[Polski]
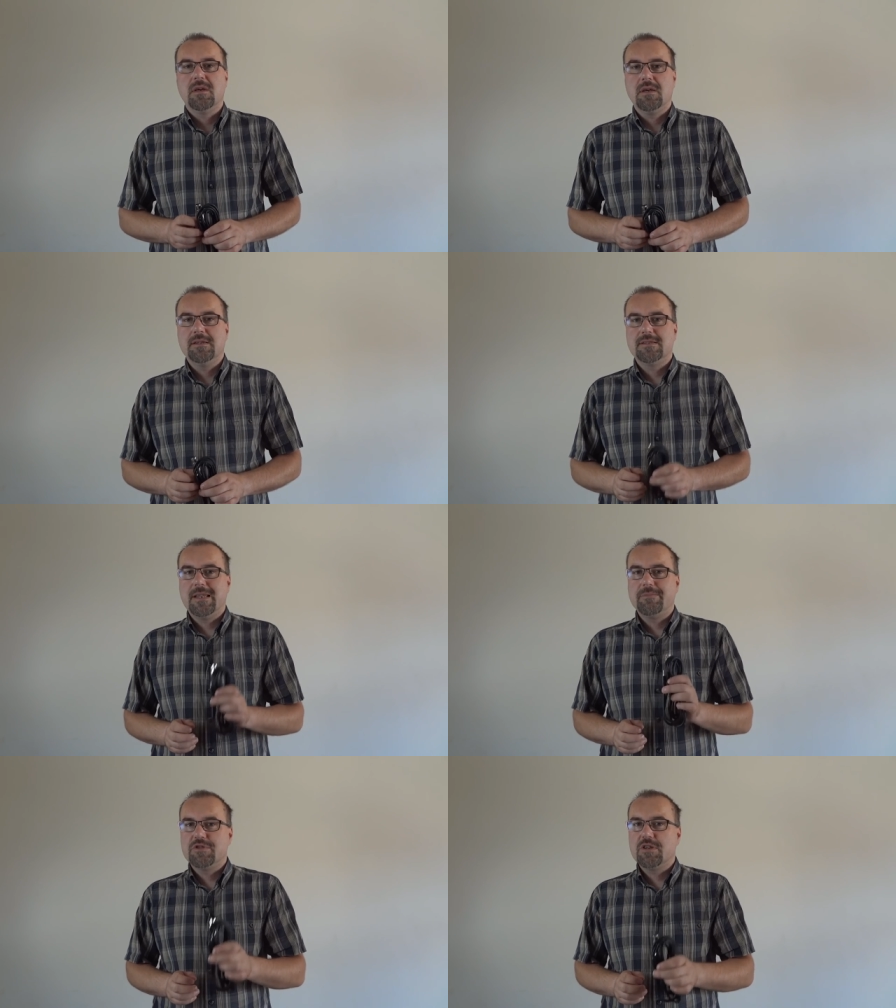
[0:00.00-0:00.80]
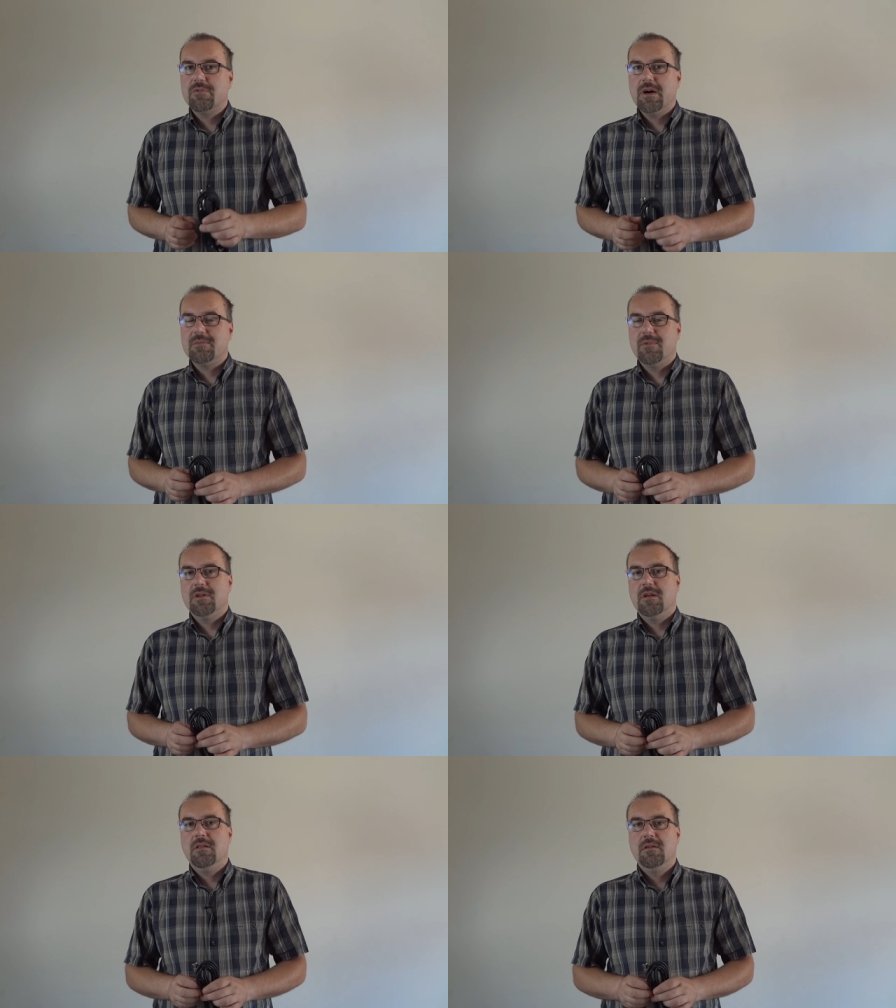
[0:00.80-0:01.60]
jest na przykład
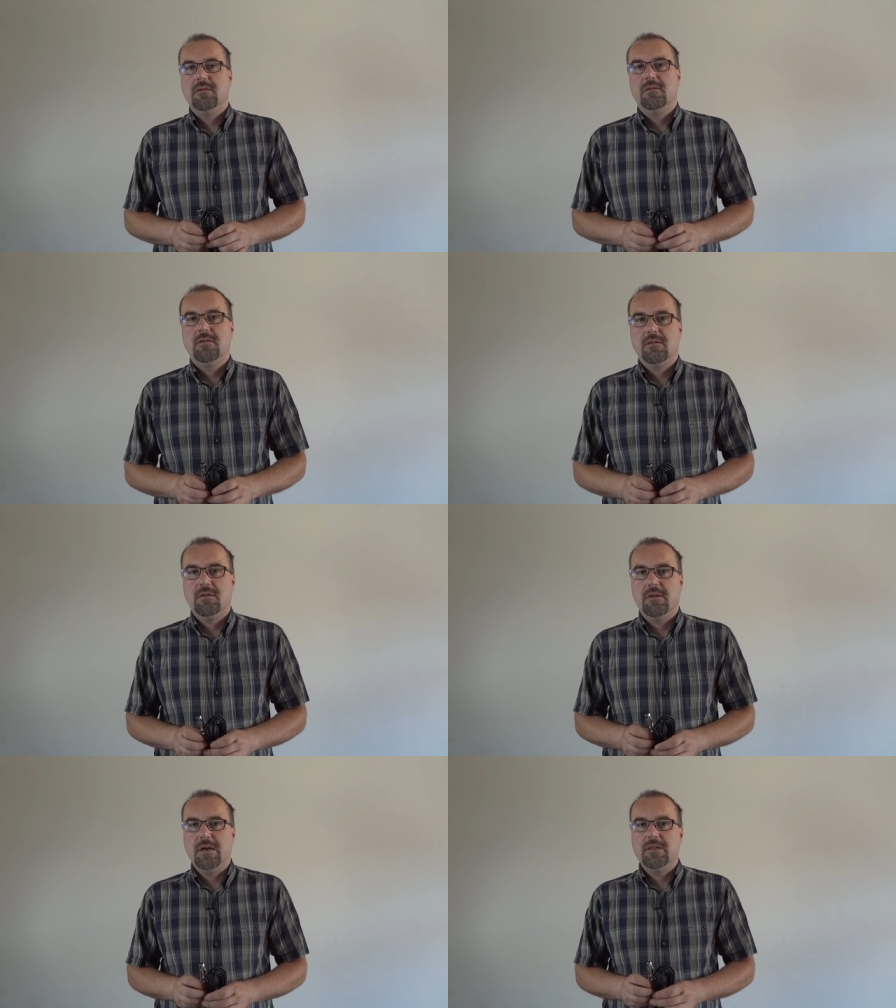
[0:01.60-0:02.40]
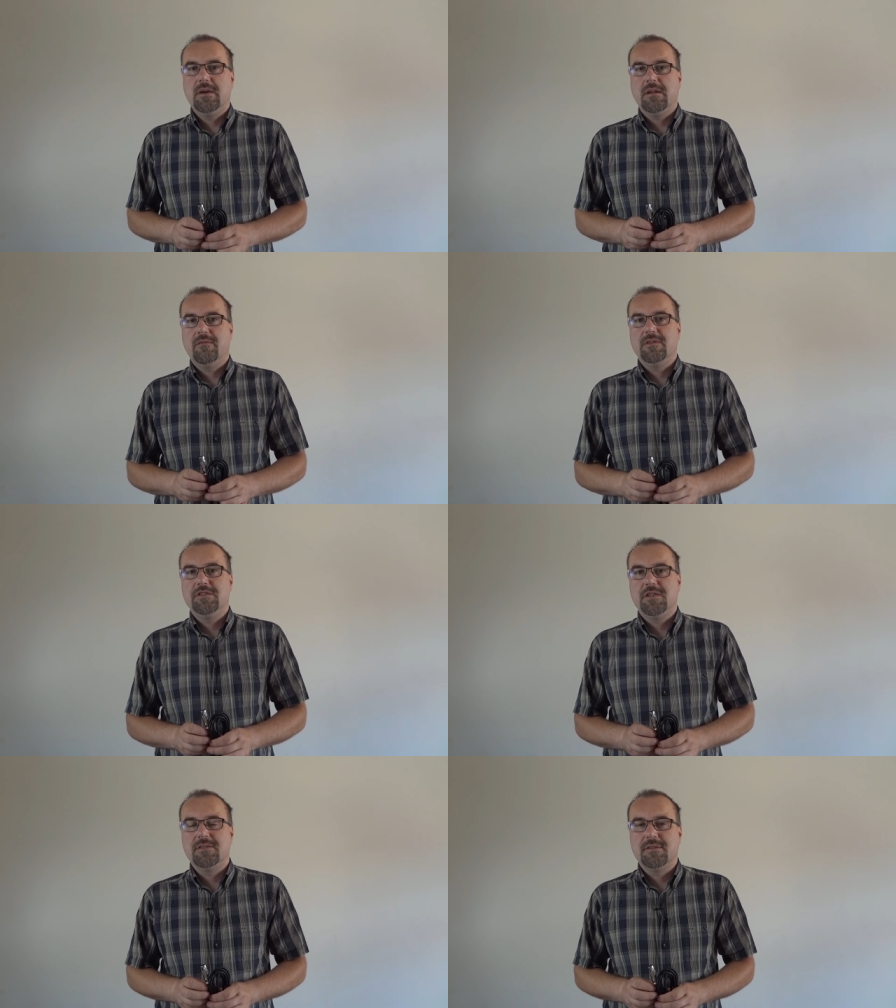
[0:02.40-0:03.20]
model e, ATR
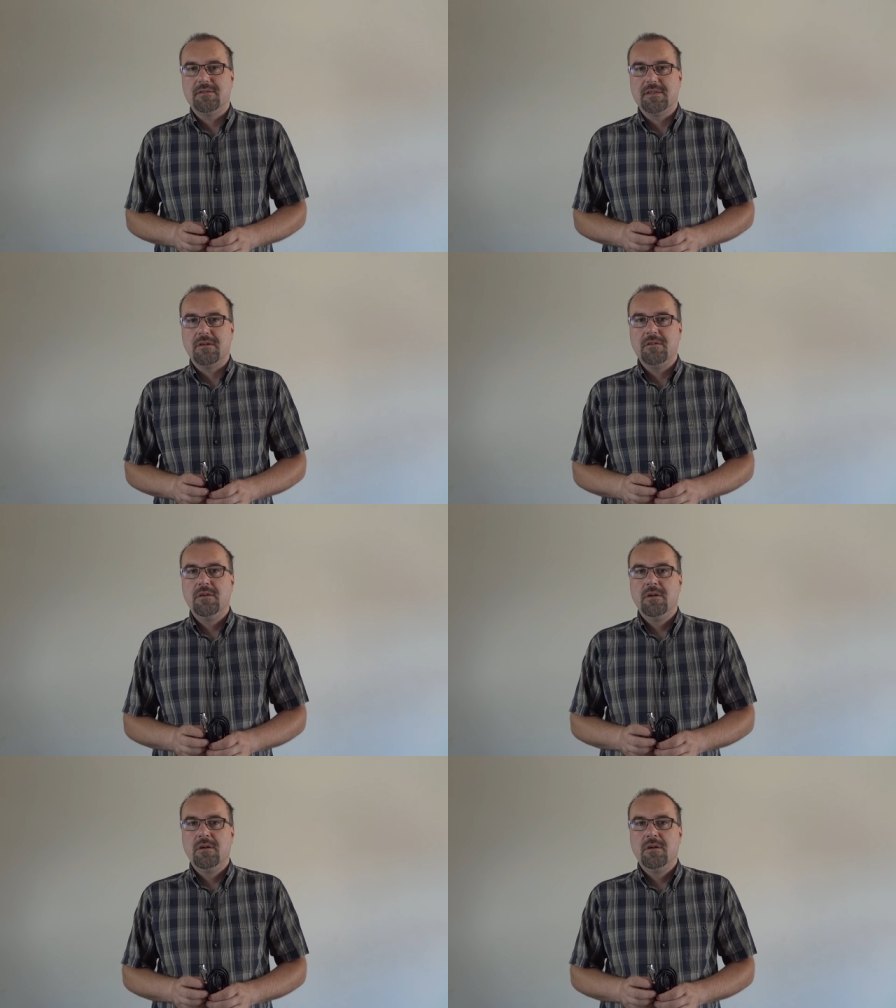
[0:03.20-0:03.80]
2100.